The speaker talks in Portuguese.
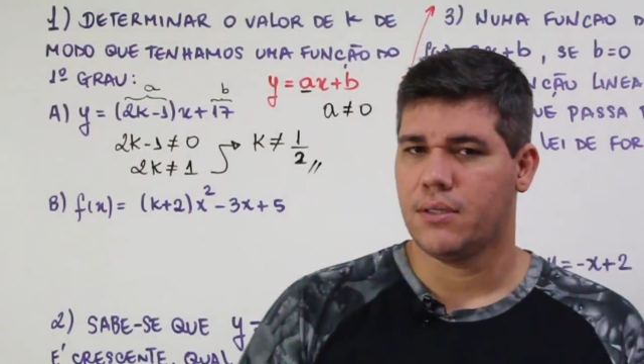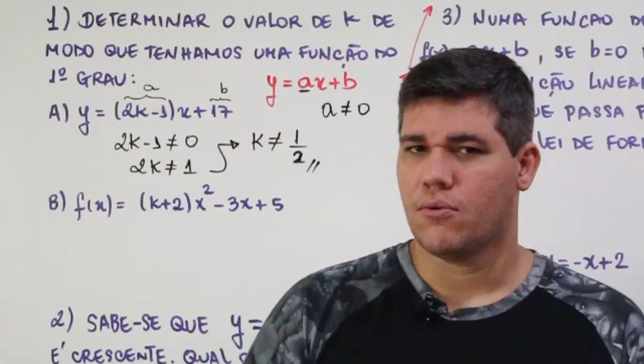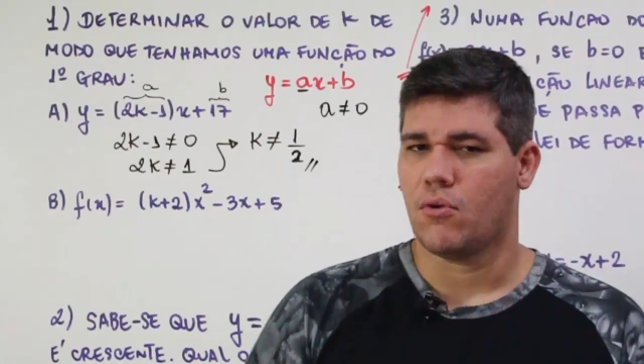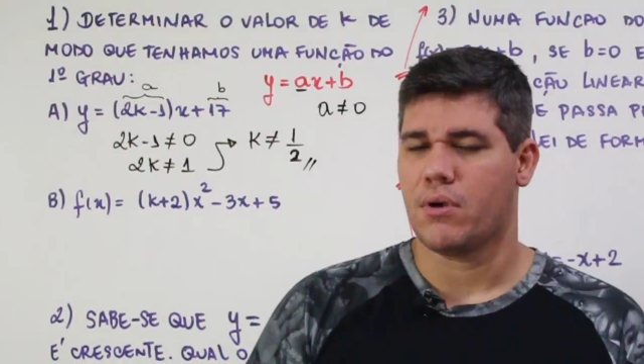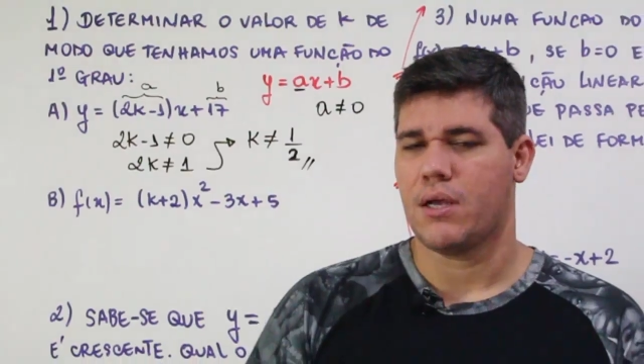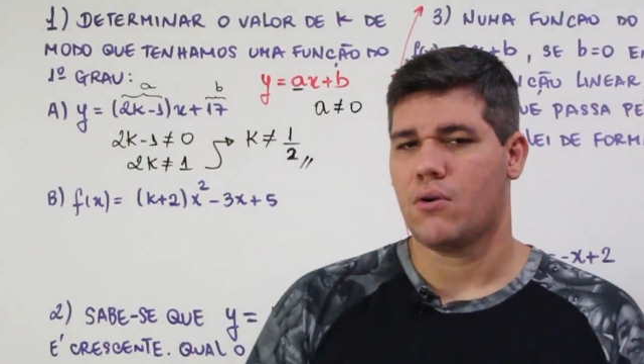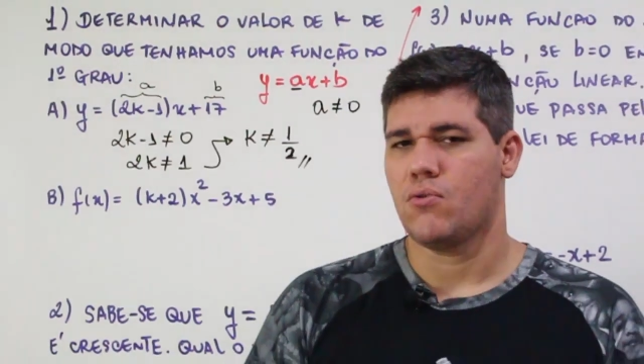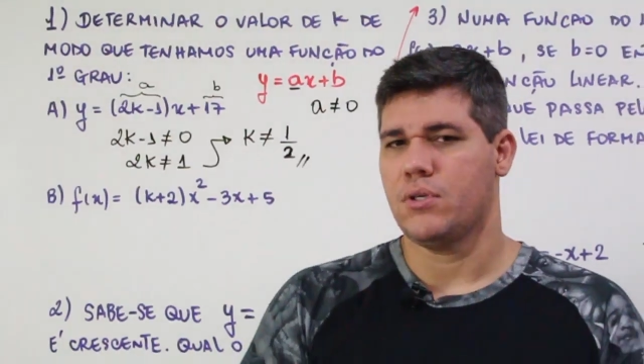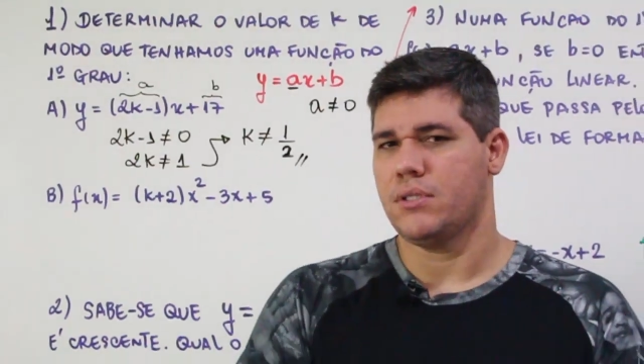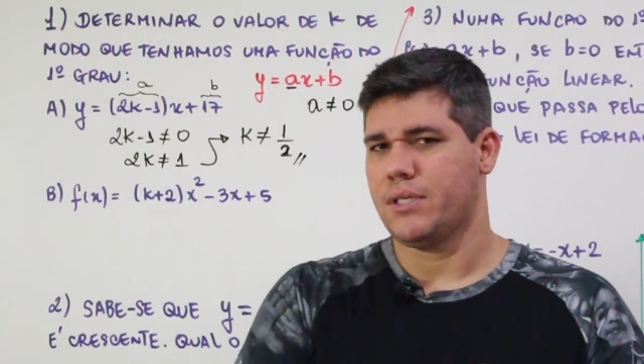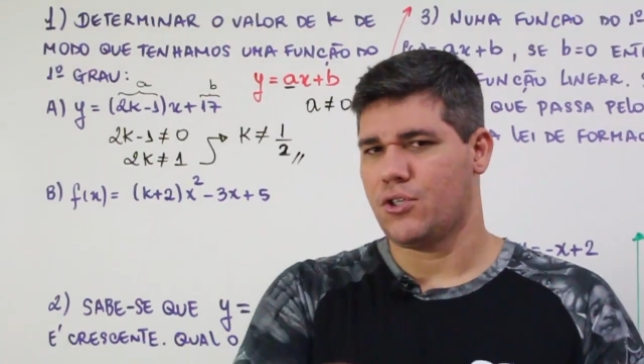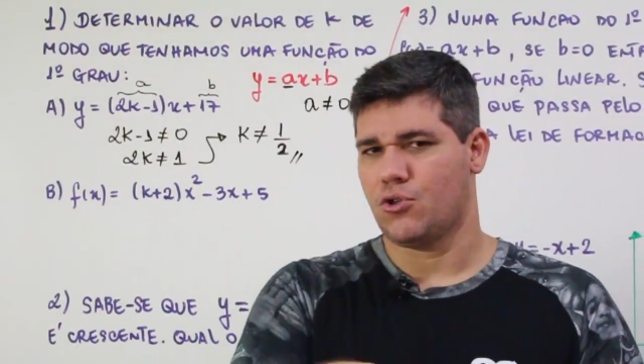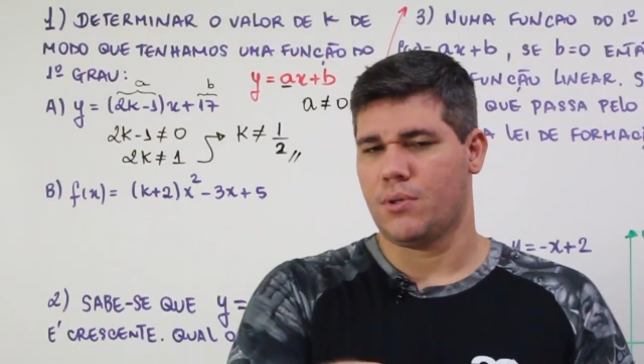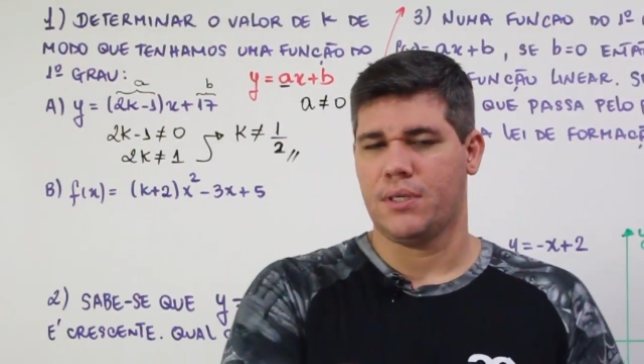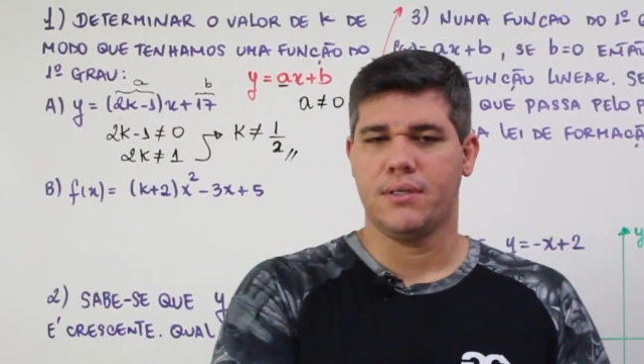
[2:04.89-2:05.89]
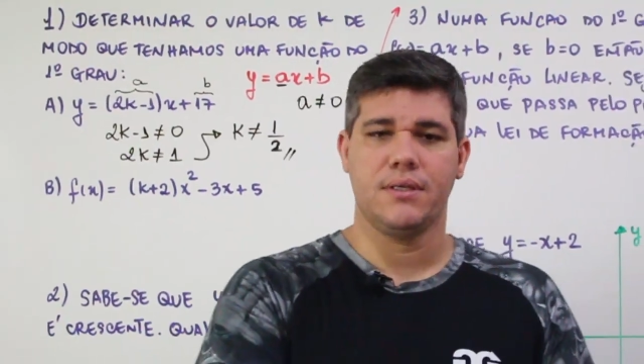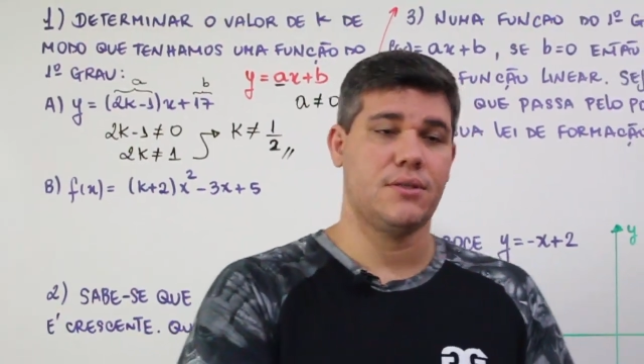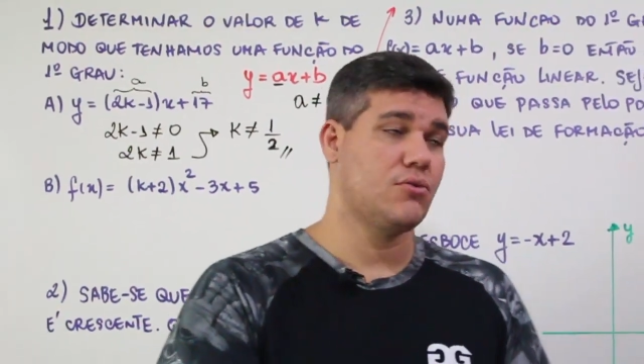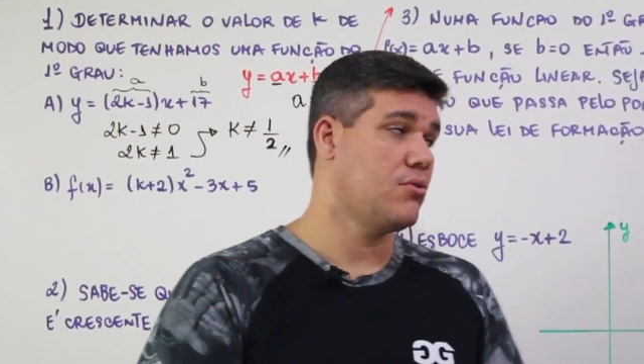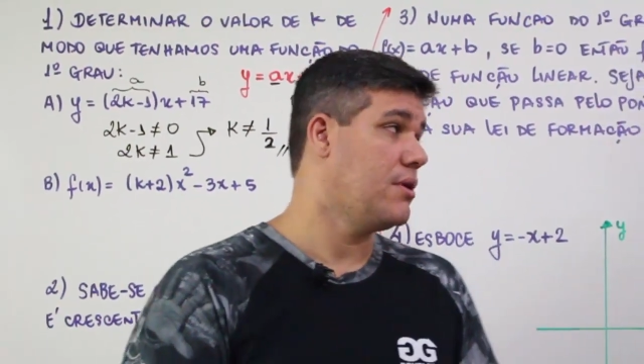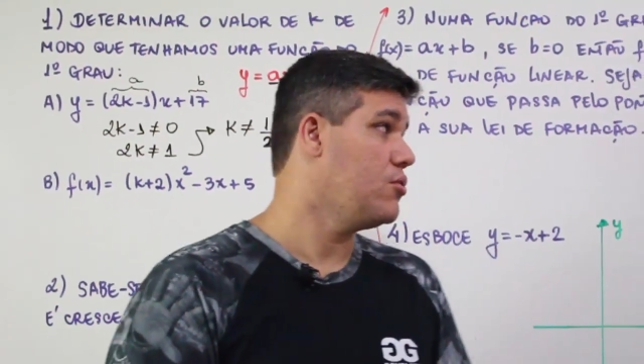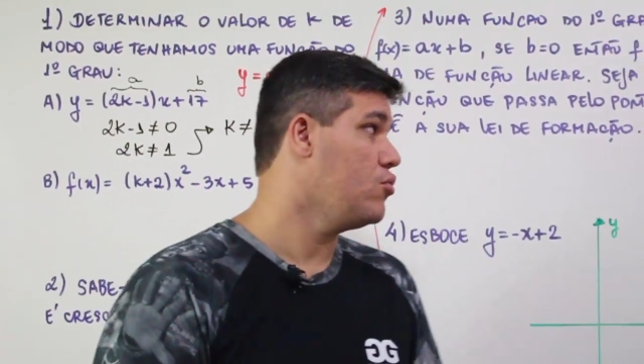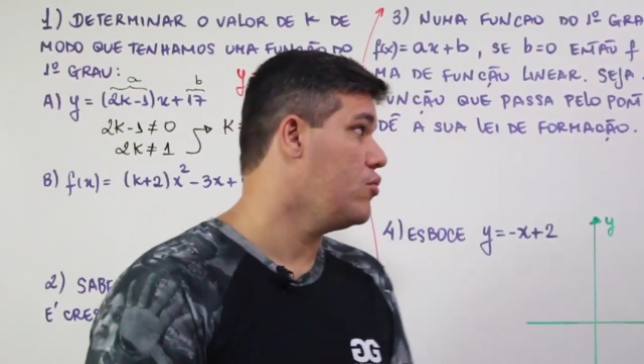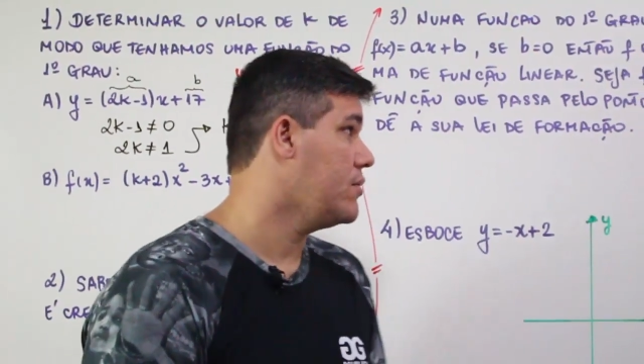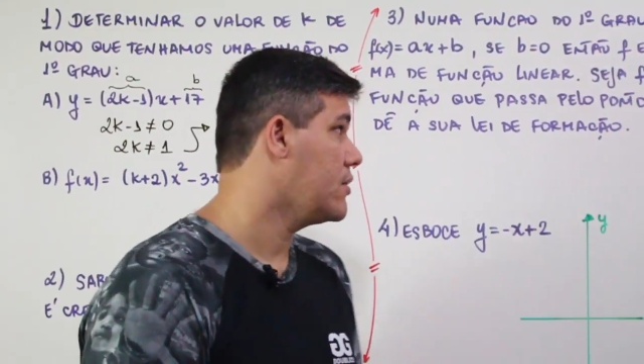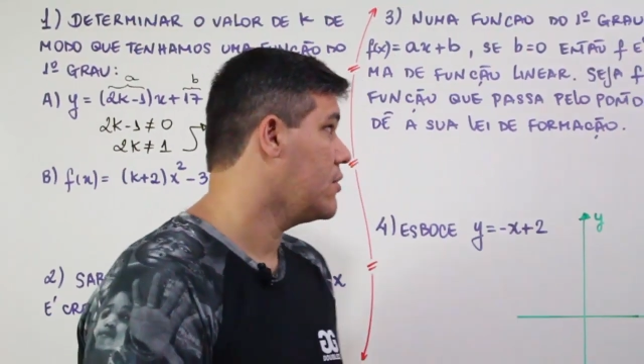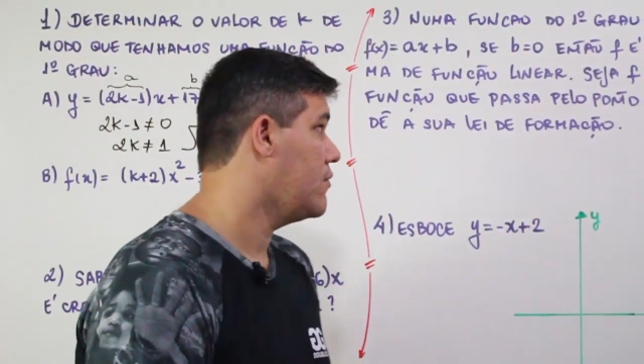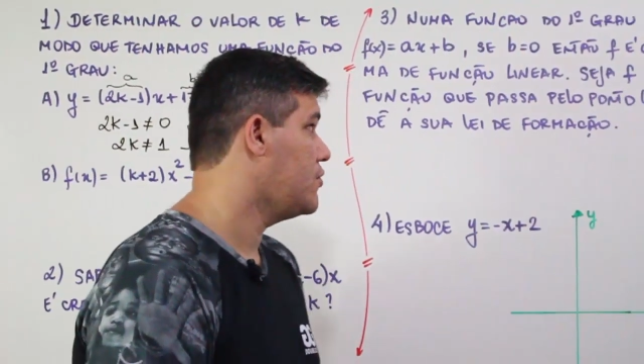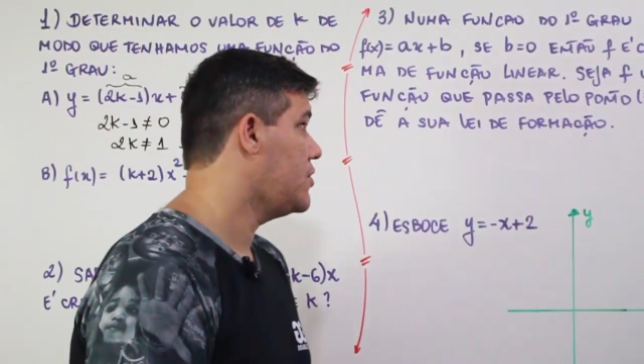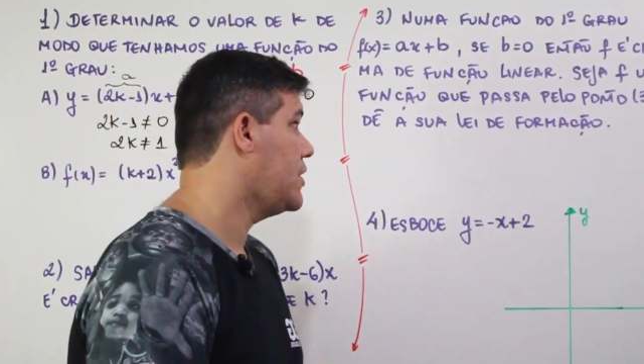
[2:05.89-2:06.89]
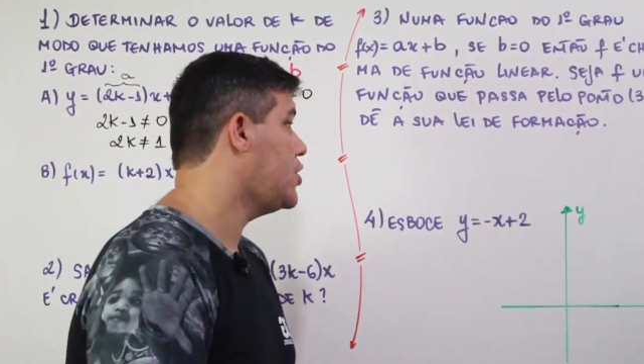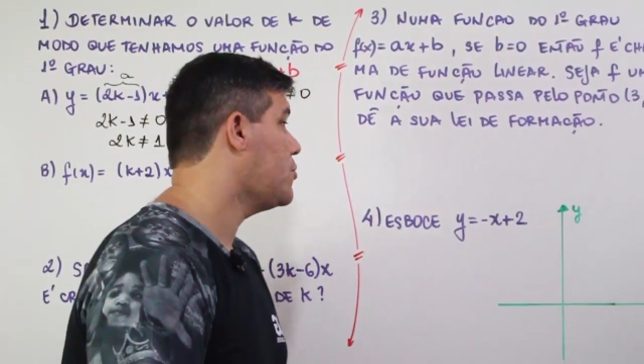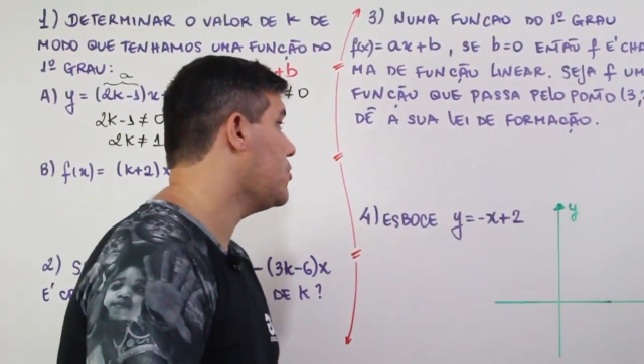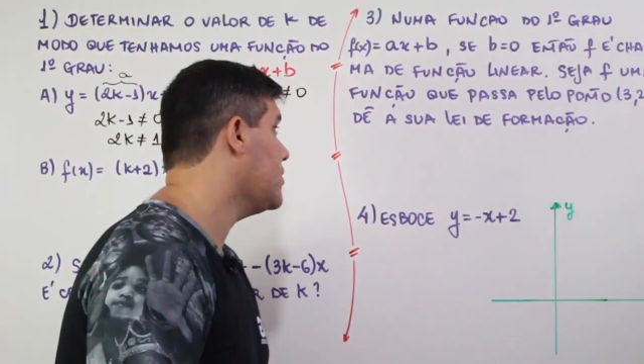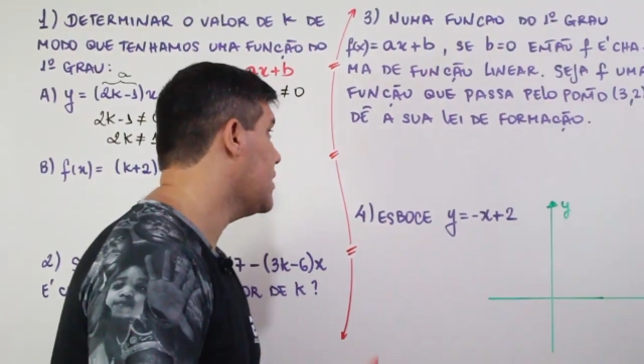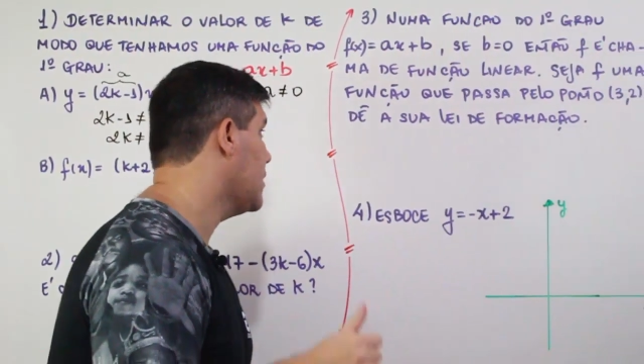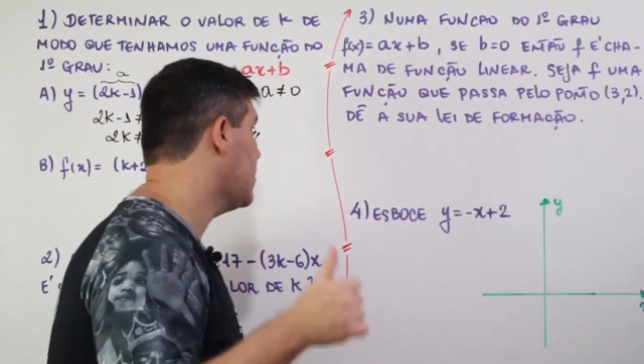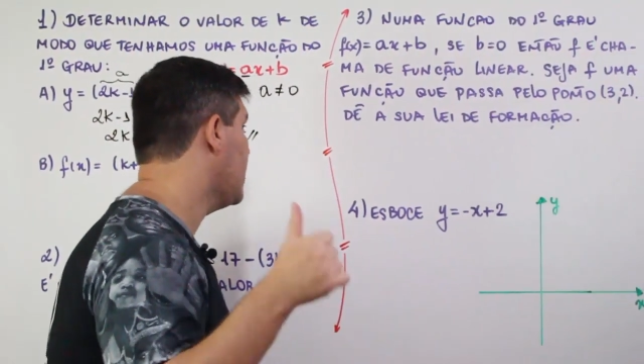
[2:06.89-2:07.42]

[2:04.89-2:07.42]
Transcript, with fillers: Qualquer coisa, deixa aí a sua dúvida, que eu vou te responder,